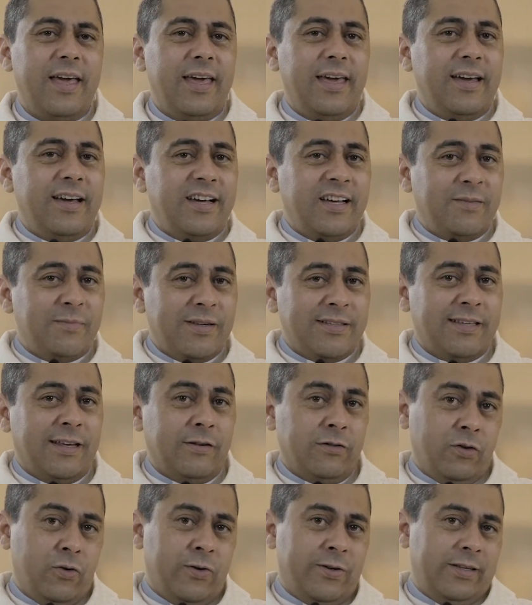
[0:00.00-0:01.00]
Em ambas
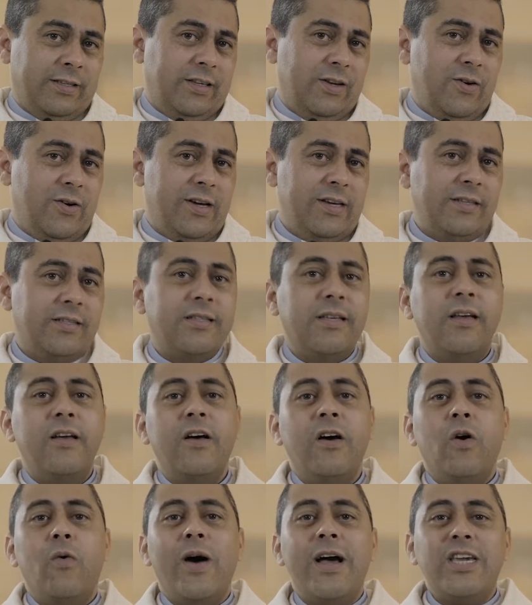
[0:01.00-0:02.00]
as ocasiões,
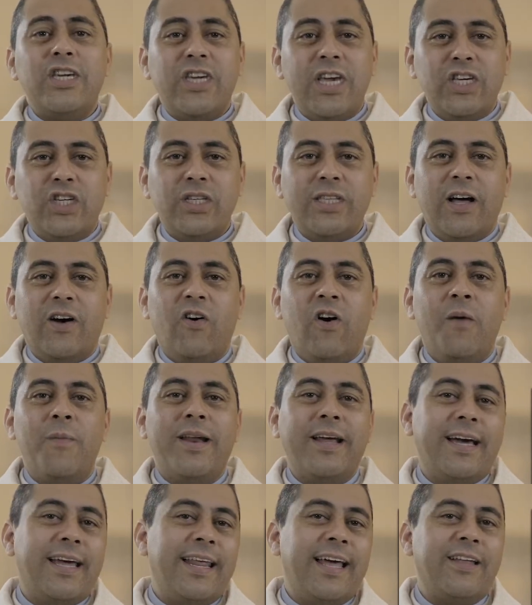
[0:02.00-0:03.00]
o agente da
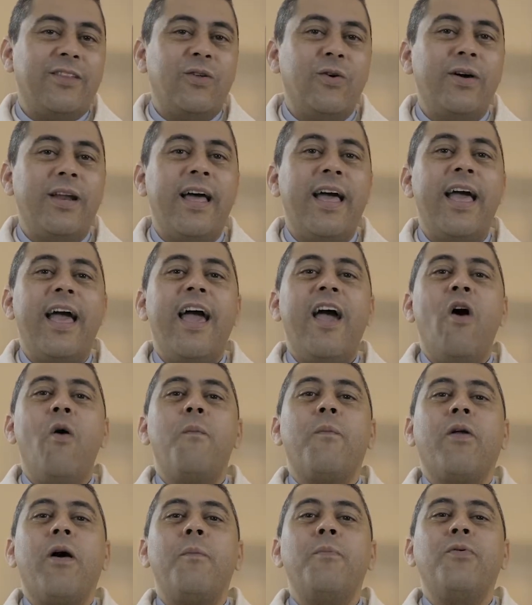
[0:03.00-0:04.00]
obra criadora é o
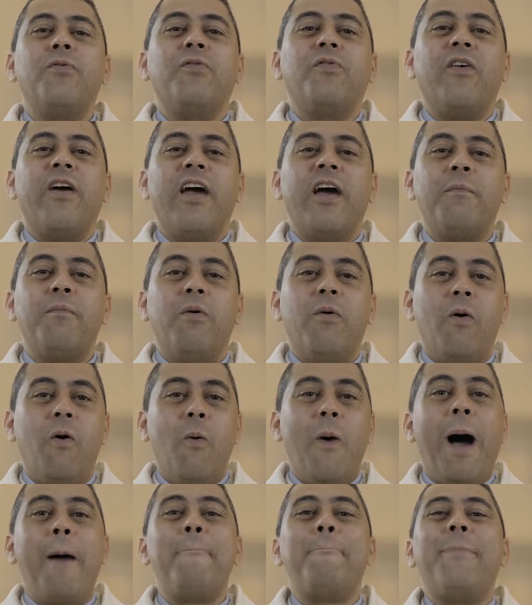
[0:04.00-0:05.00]
próprio Verbo
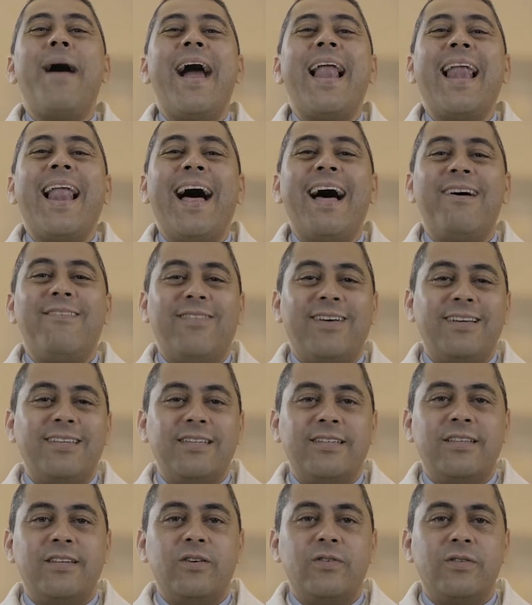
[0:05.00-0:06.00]
ou a palavra
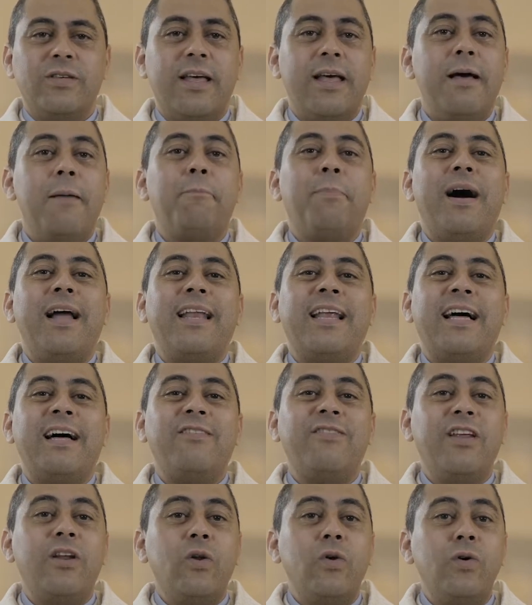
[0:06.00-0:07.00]
de Deus.
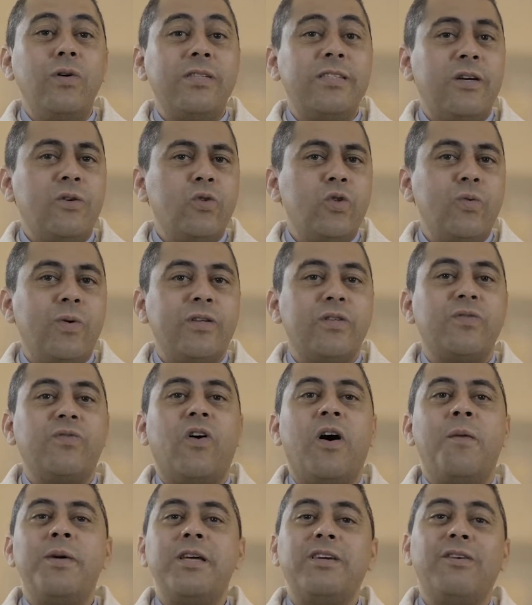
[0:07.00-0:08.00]
Palavra e luz são duas
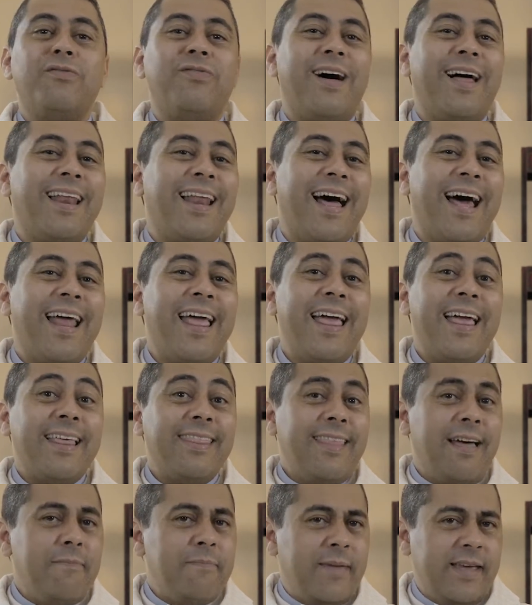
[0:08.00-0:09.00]
formas de falar
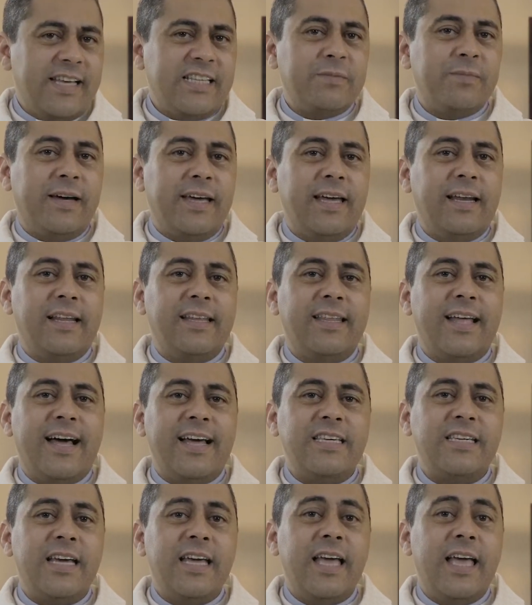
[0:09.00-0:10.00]
da mesma
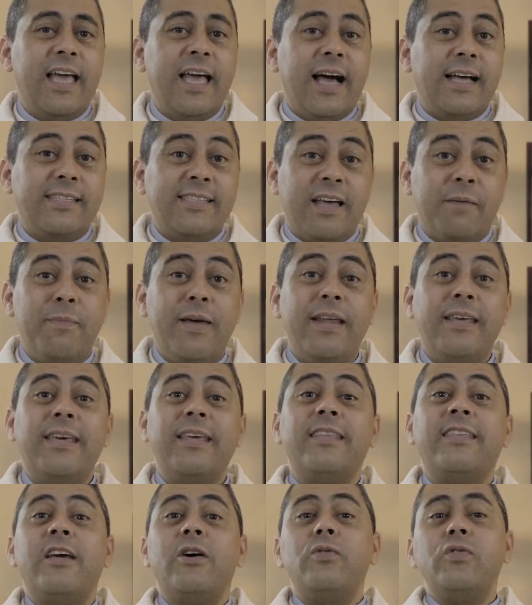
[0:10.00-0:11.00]
realidade, a saber
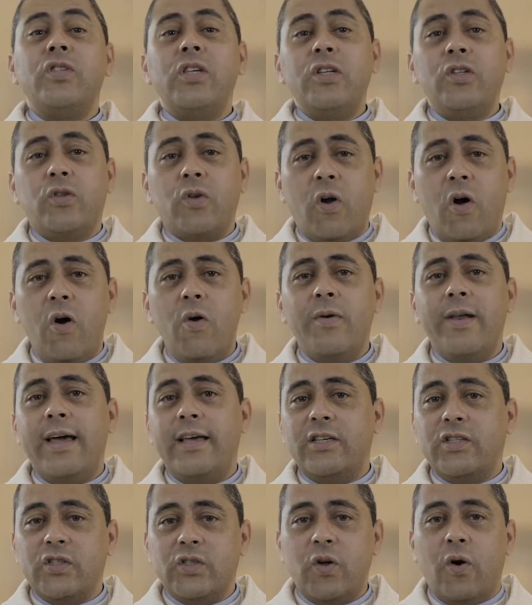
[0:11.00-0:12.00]
que Deus entrou na
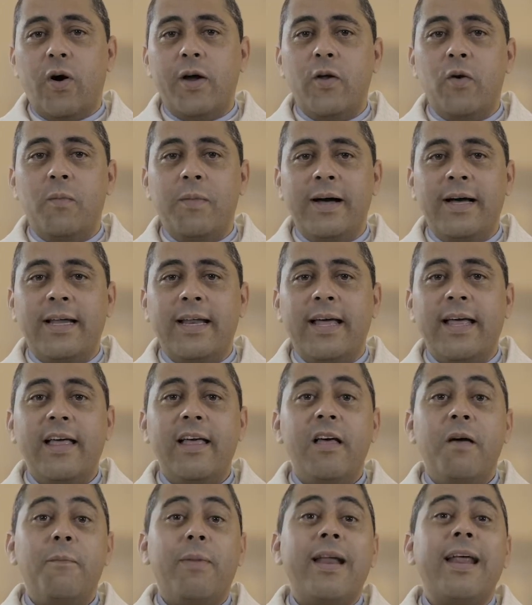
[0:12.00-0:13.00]
história humana
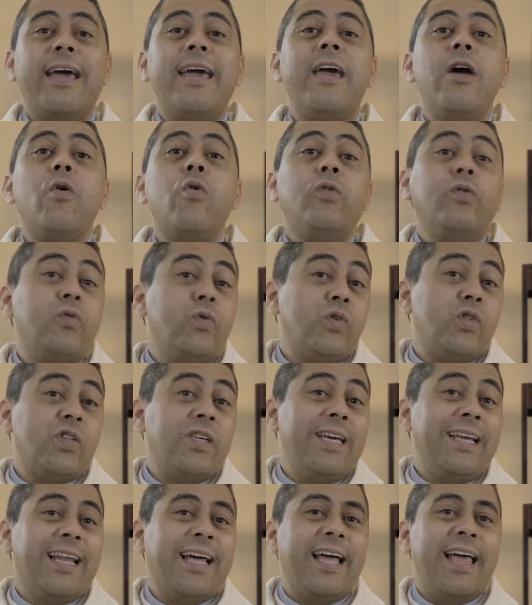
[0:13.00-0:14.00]
para
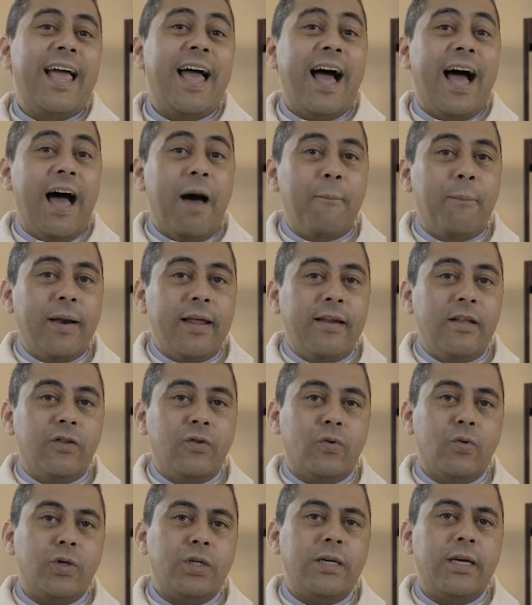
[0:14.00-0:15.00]
reconduzi-la à
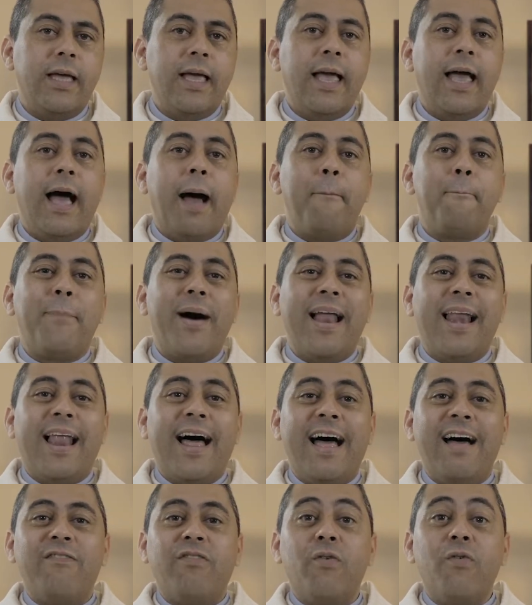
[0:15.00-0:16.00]
plenitude. A
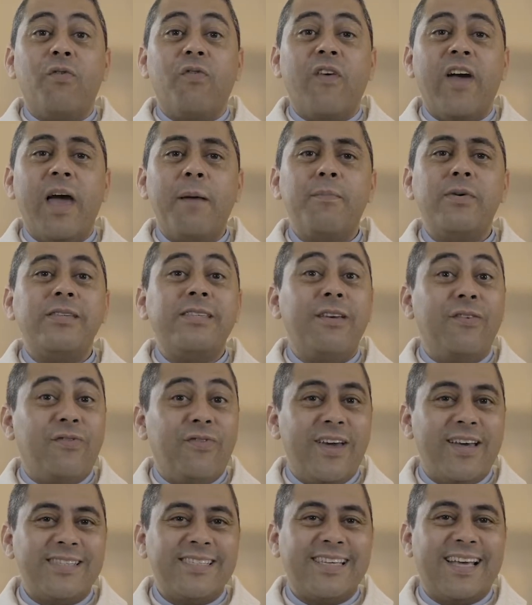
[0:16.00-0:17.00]
palavra, o Verbo, se
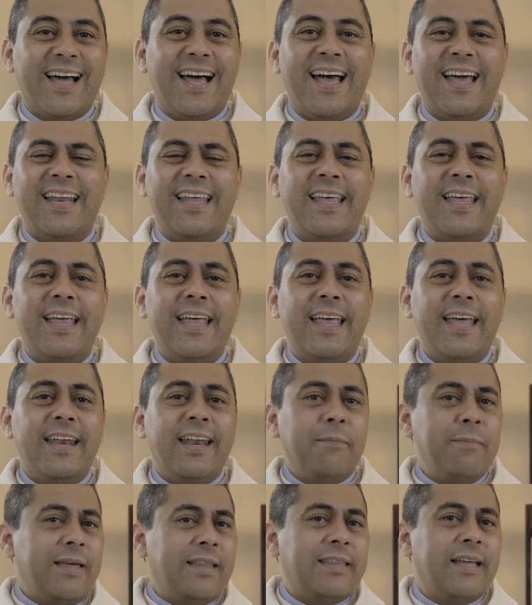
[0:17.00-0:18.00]
fez carne.
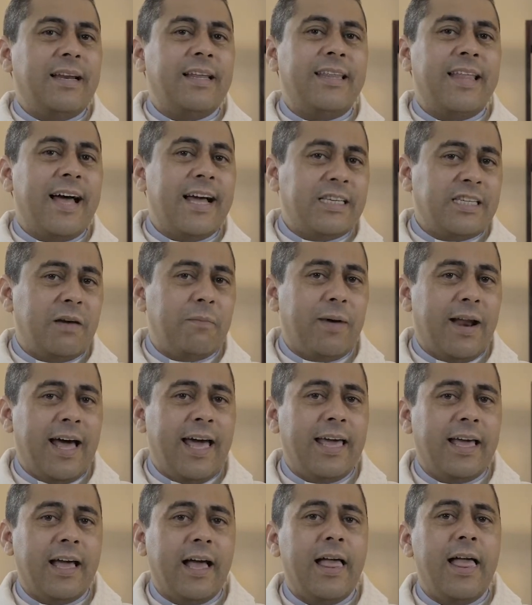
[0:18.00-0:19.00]
Na mentalidade
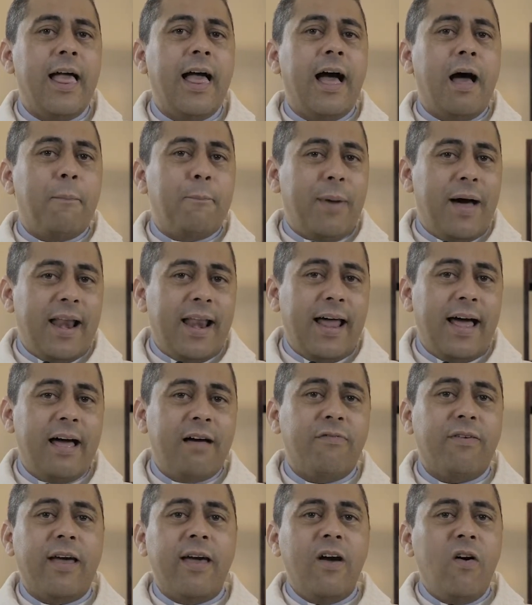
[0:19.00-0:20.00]
hebraica, a
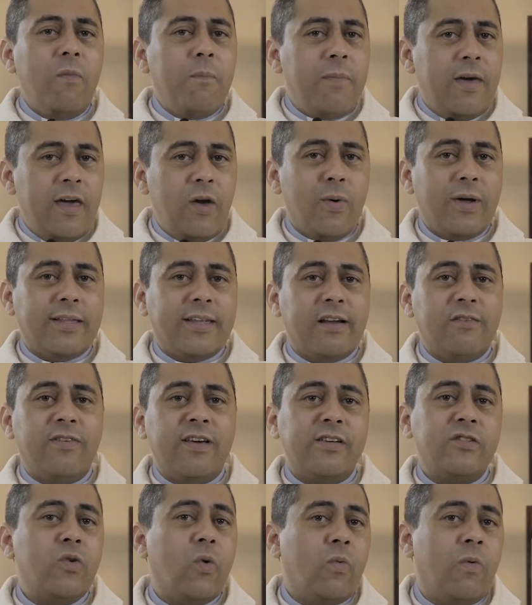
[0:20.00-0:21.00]
palavra é o meio
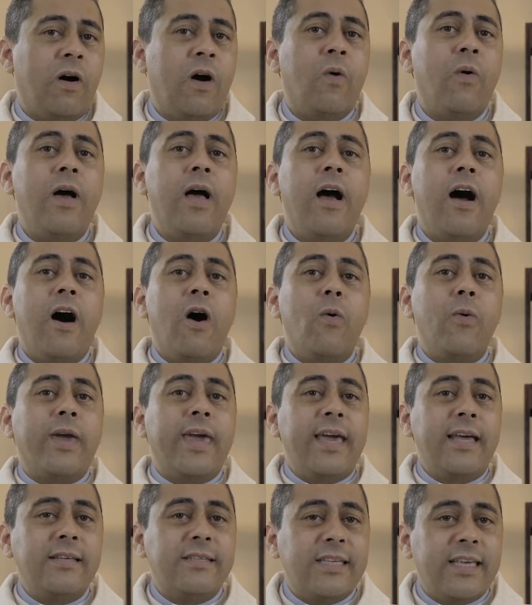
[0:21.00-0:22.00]
através do qual
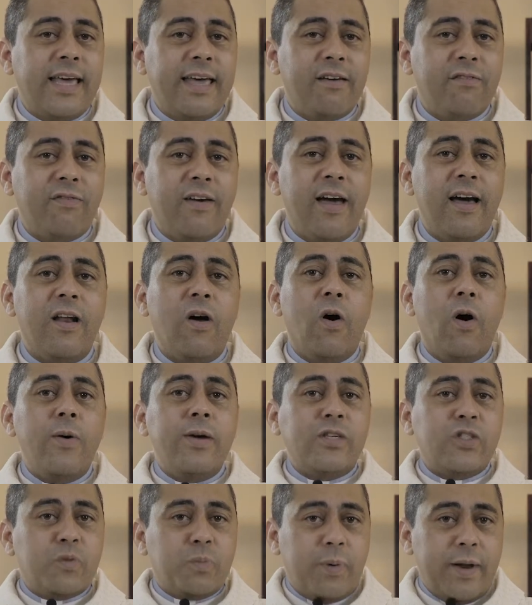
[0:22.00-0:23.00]
alguém se revela ou
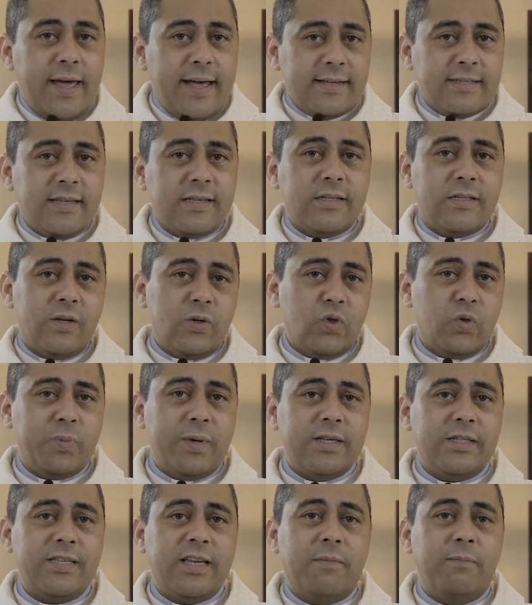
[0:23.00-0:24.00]
expressa seus
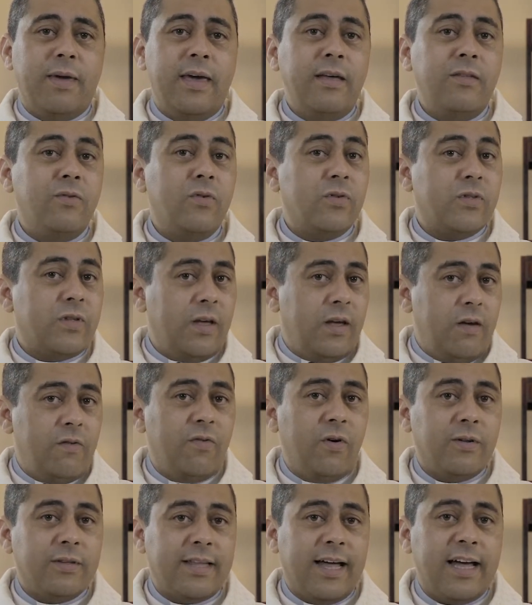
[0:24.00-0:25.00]
pensamentos e
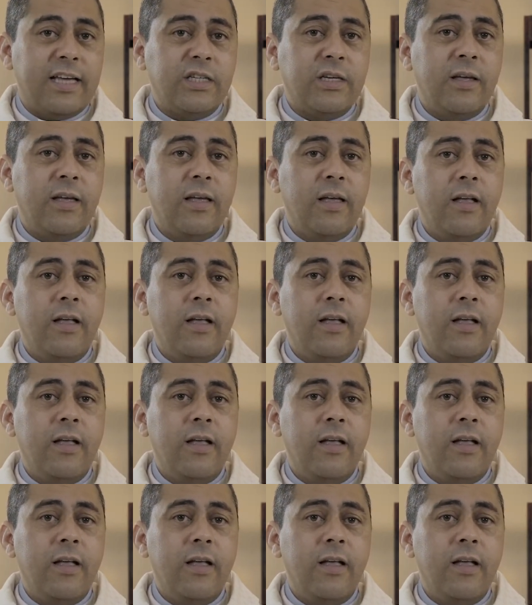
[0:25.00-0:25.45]
vontade.